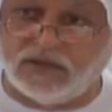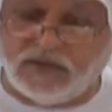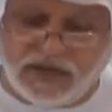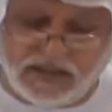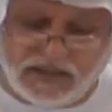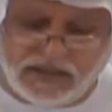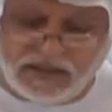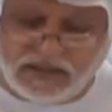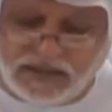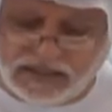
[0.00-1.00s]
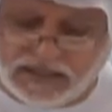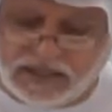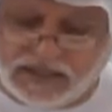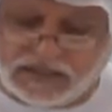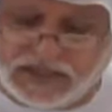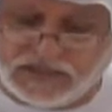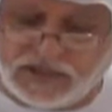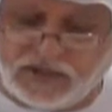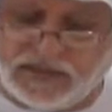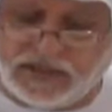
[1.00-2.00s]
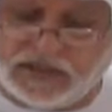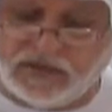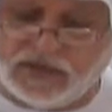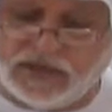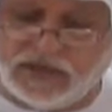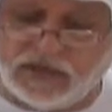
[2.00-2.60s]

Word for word: وهذا عن طريق جائزة دبي الدولية